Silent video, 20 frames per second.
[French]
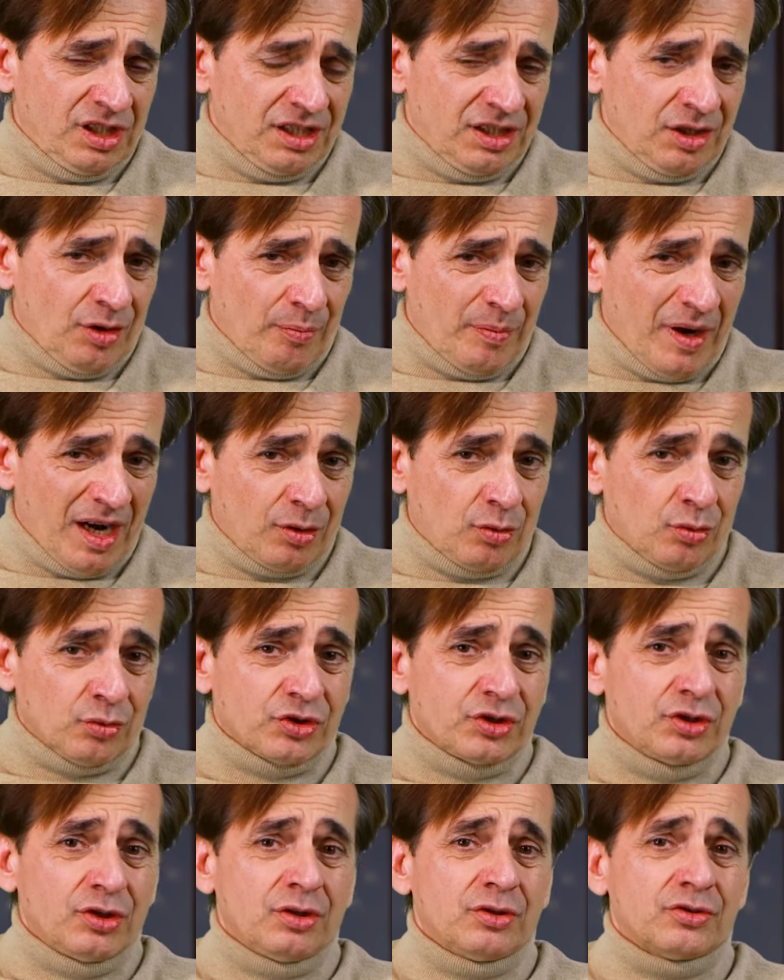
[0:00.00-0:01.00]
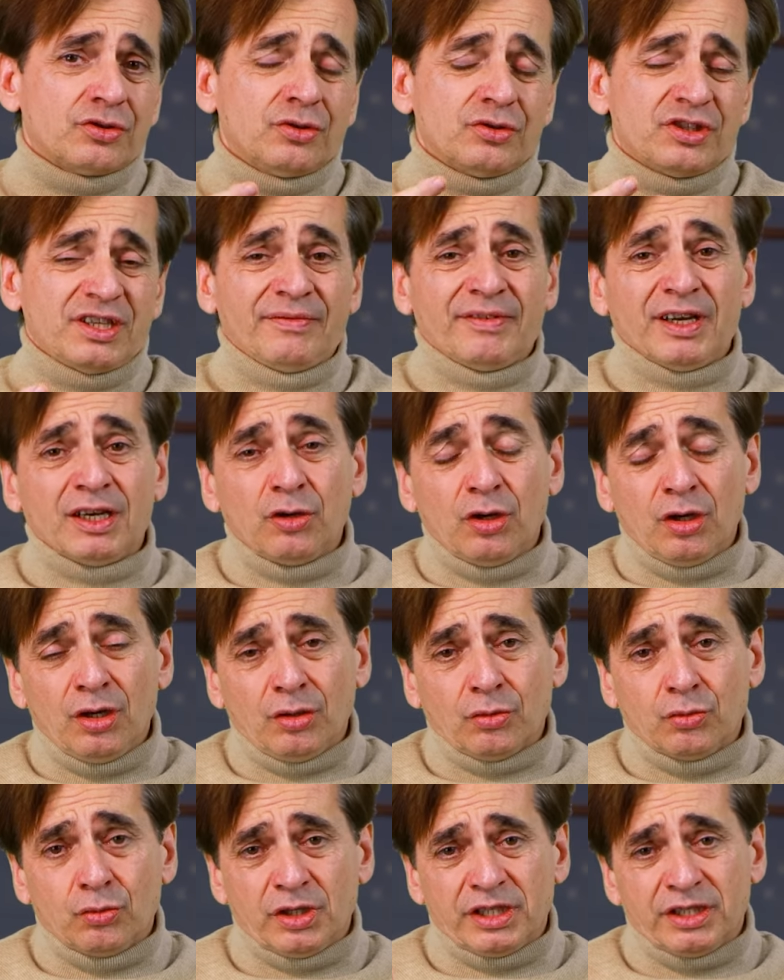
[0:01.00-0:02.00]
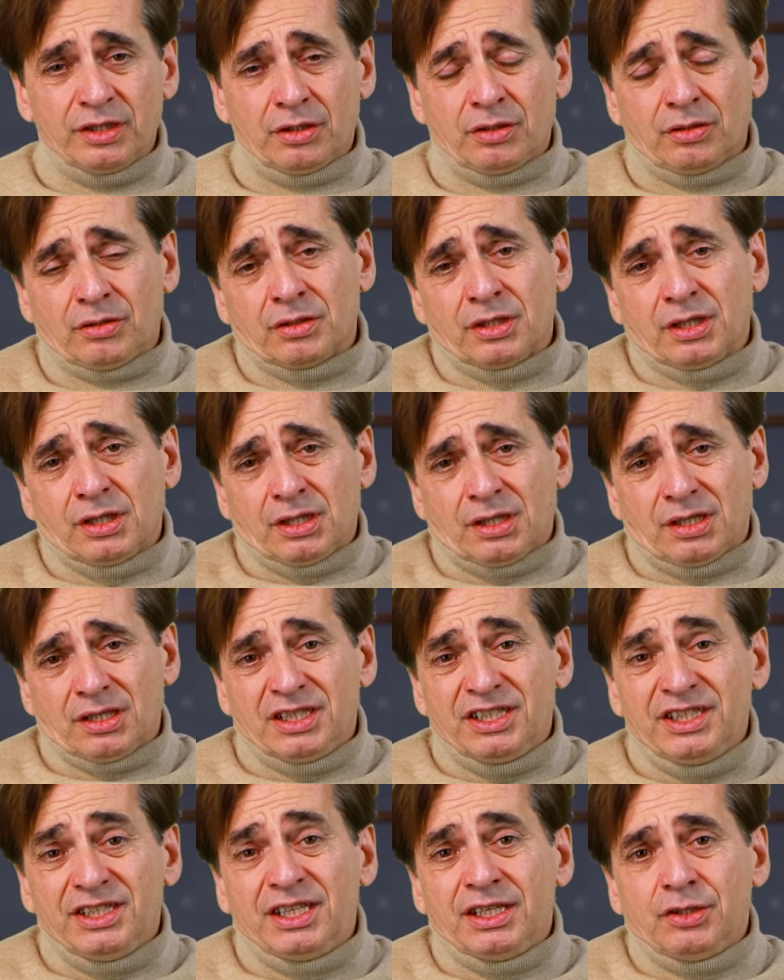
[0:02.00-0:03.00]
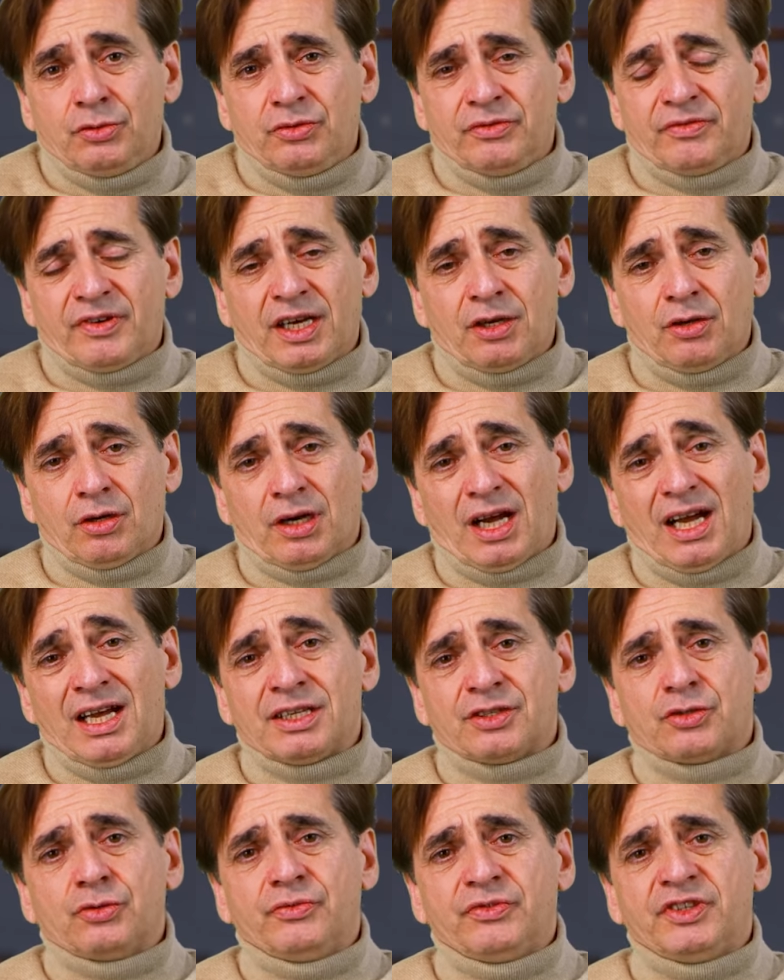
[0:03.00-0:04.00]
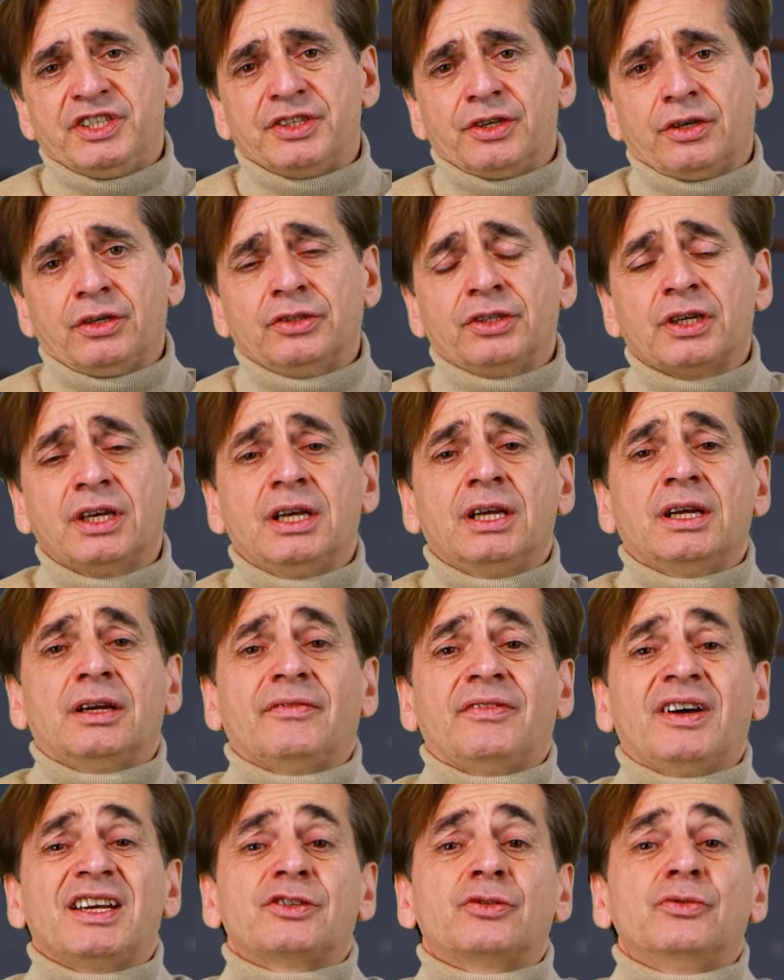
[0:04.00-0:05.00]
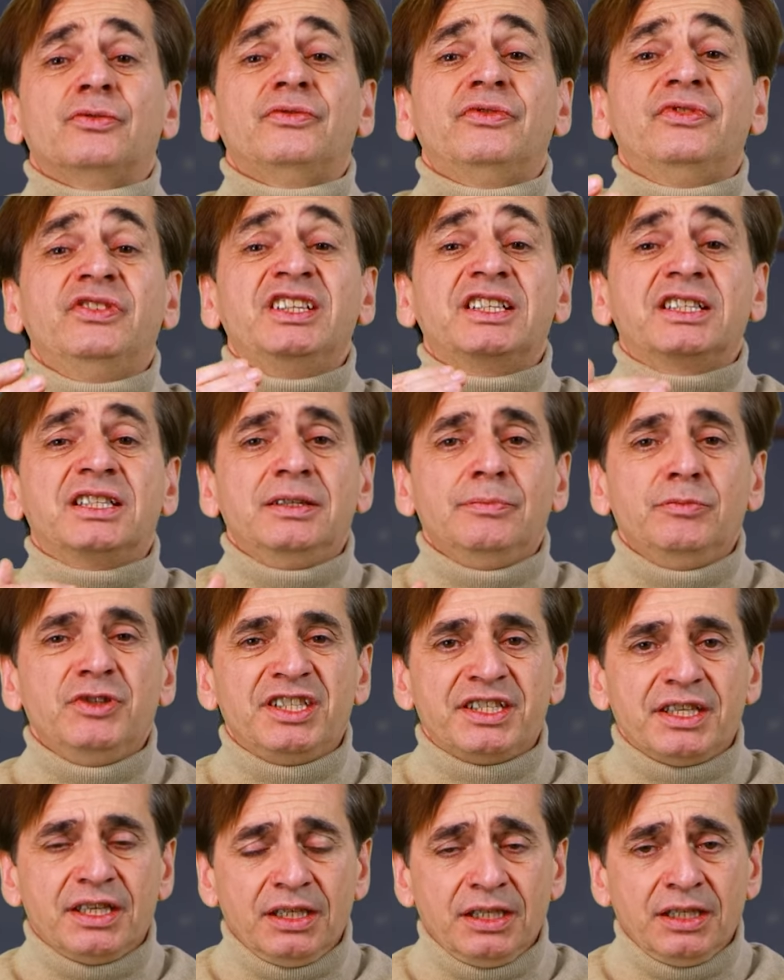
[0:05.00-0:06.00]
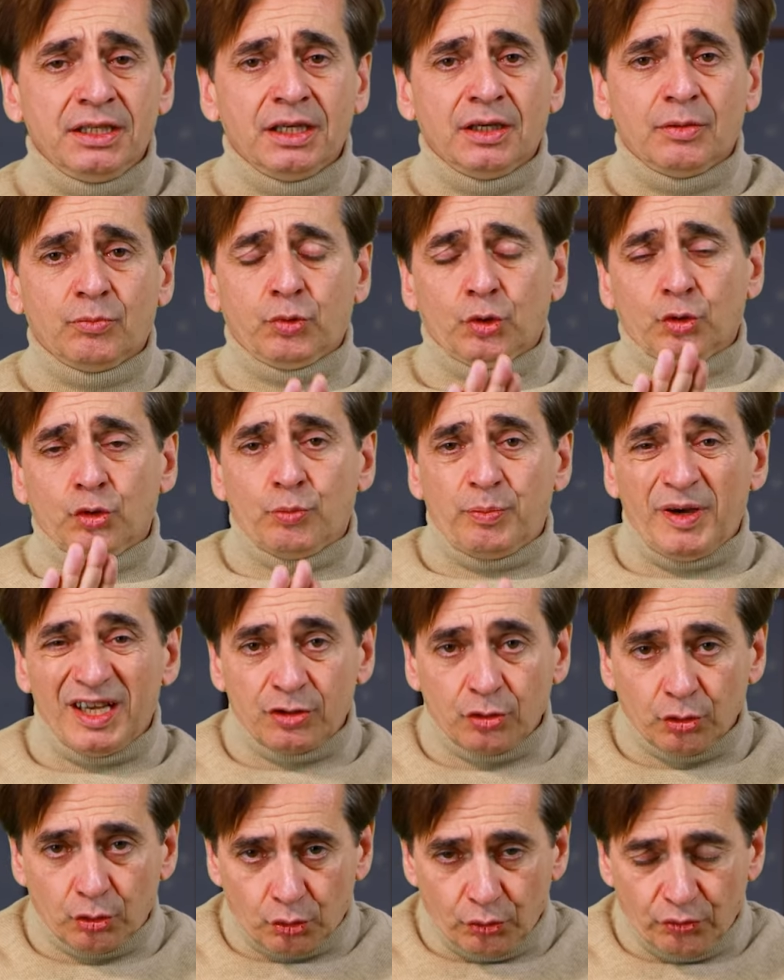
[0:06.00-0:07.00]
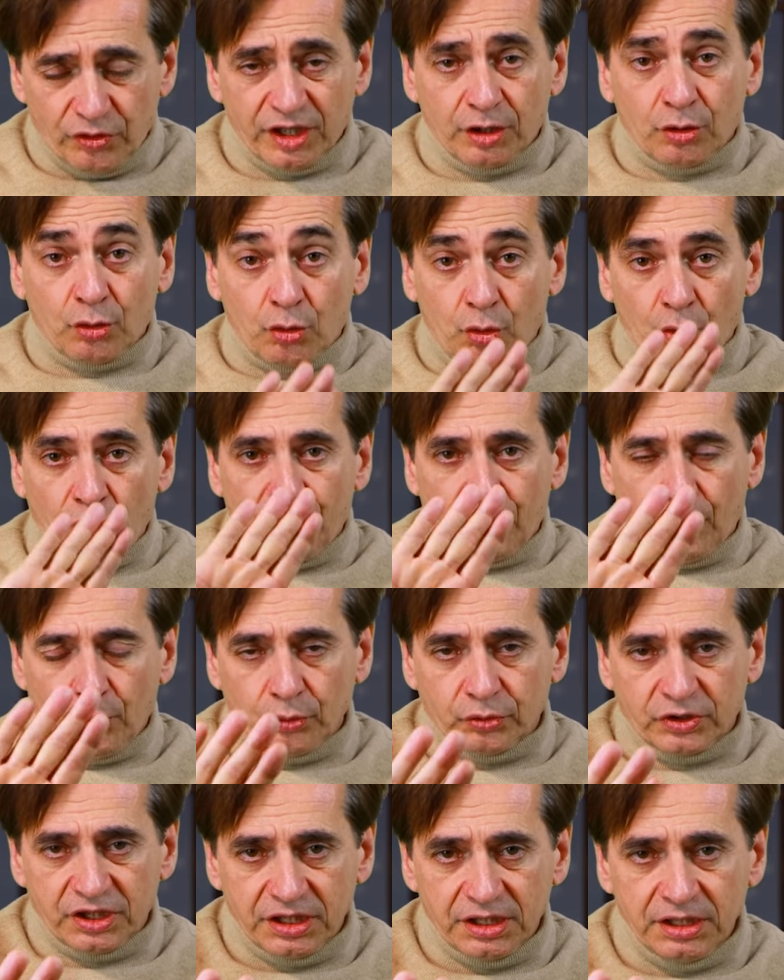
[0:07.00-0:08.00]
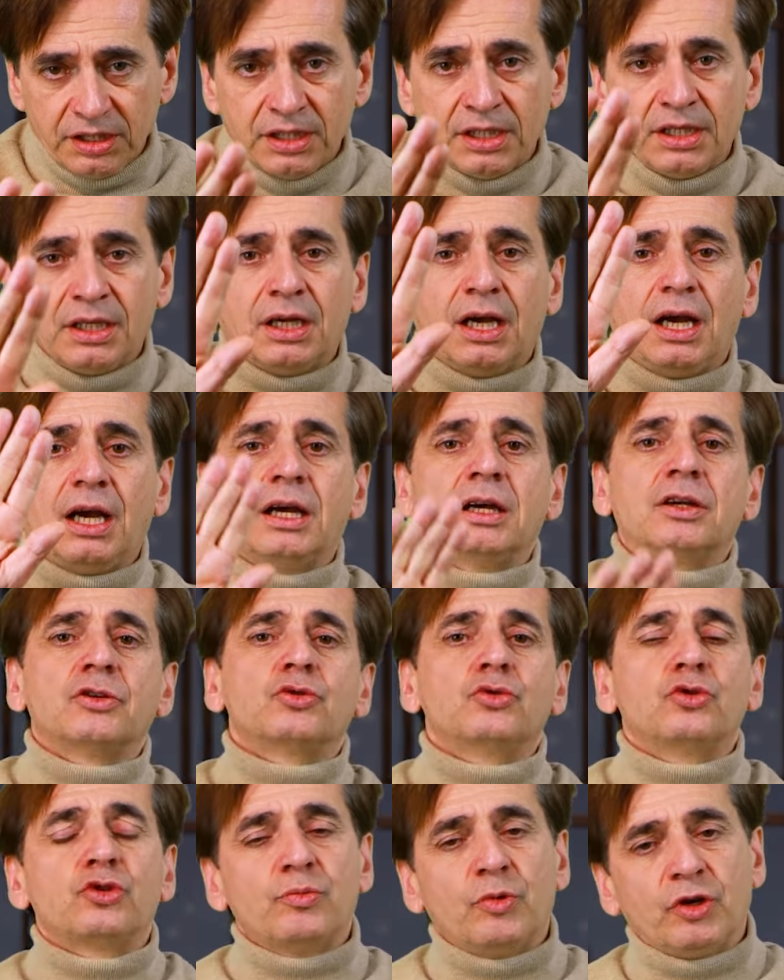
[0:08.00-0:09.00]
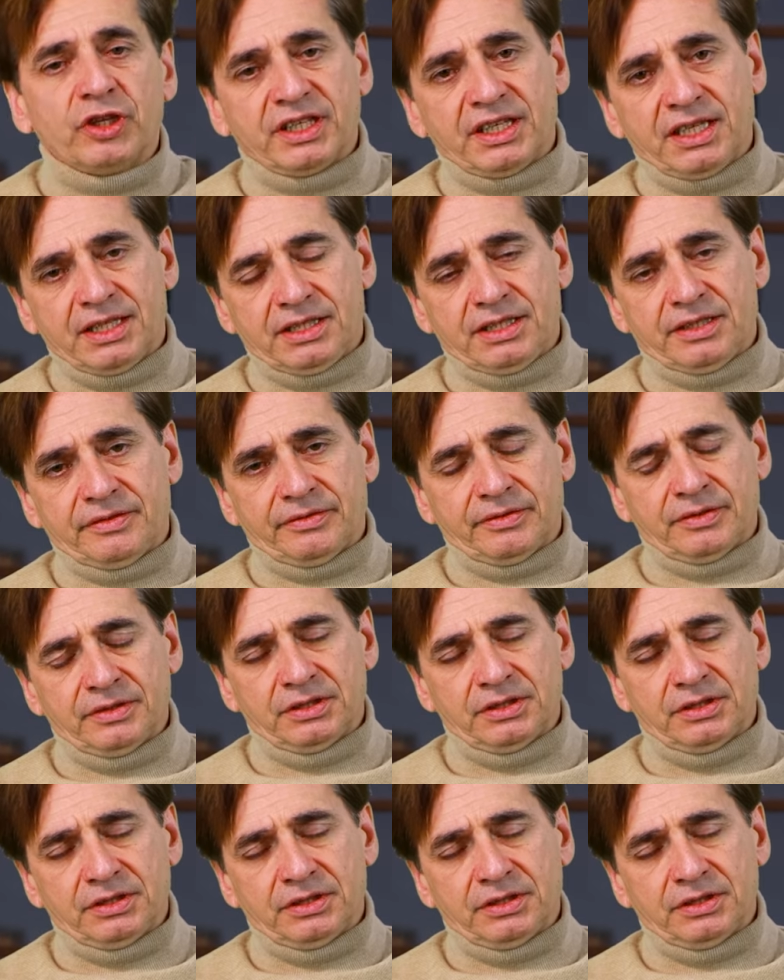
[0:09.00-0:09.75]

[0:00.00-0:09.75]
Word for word: n'ayant pas conscience de sa valeur ou ayant l'idée d'une valeur insuffisante va se victimiser pour ne pas se trouver confrontée à un jugement négatif.